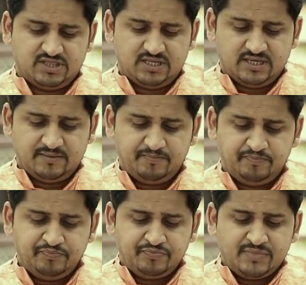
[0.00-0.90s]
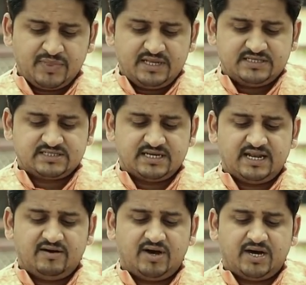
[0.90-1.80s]
बनती है इसके
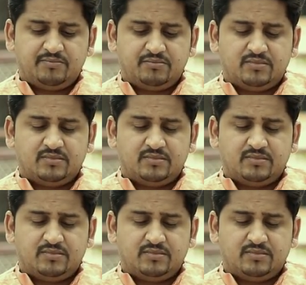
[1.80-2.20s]
अलावा